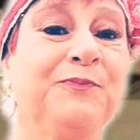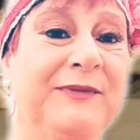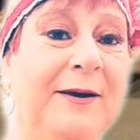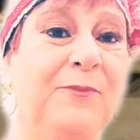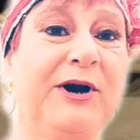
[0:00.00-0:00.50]

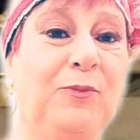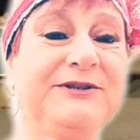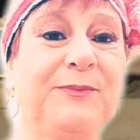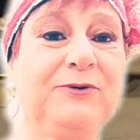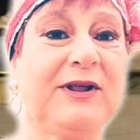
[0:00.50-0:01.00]
Bueno, un
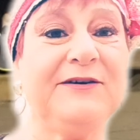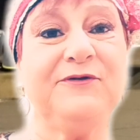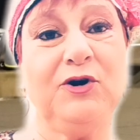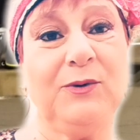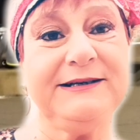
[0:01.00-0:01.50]
beso para ustedes,
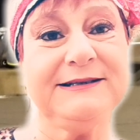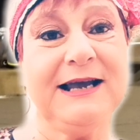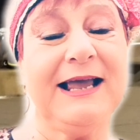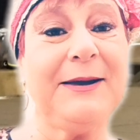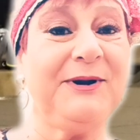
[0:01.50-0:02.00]
followers.
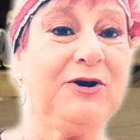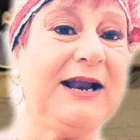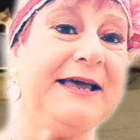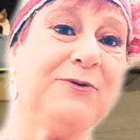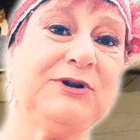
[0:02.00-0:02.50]
Espero que
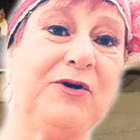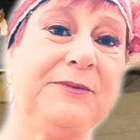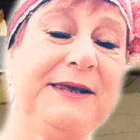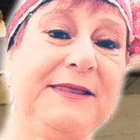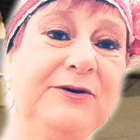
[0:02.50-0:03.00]
les haya gustado el
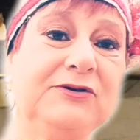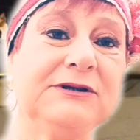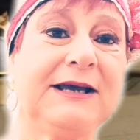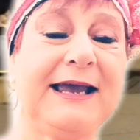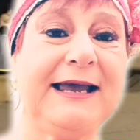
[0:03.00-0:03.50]
vídeo,
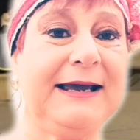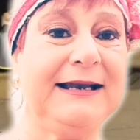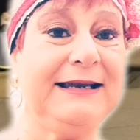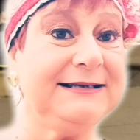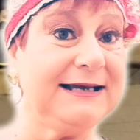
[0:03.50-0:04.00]
que
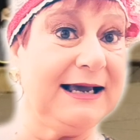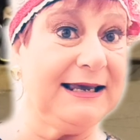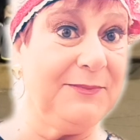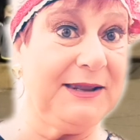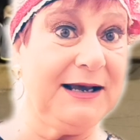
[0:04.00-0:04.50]
Lili sigue aquí
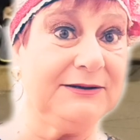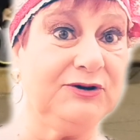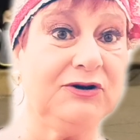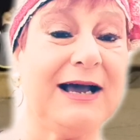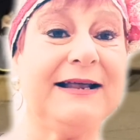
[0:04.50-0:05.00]
al pie del
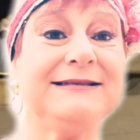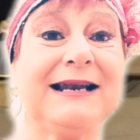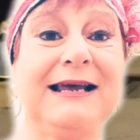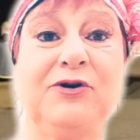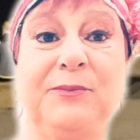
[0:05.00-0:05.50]
cañón.
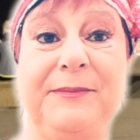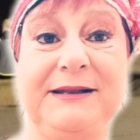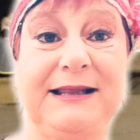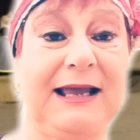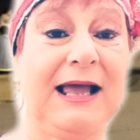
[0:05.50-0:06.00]
Agradecerles
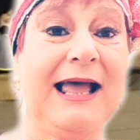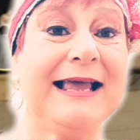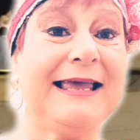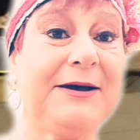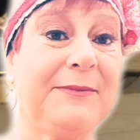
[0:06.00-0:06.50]
enormemente
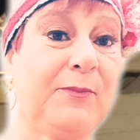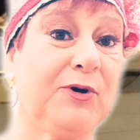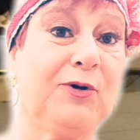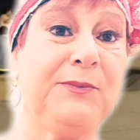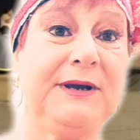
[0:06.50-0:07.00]
que ya vamos
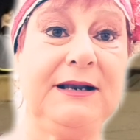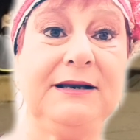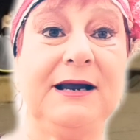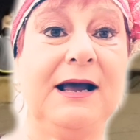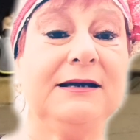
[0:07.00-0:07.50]
por
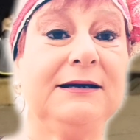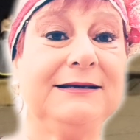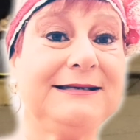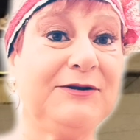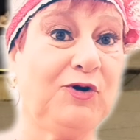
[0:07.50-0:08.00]

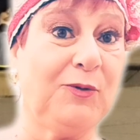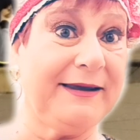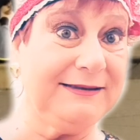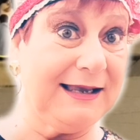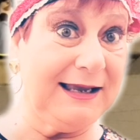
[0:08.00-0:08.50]

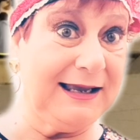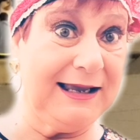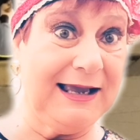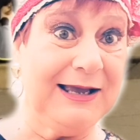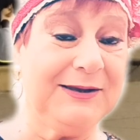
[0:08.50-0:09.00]
2.120
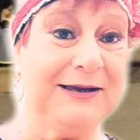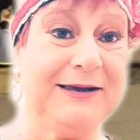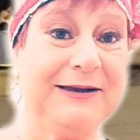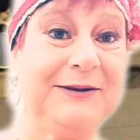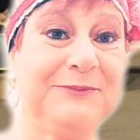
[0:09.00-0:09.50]
eh, eh,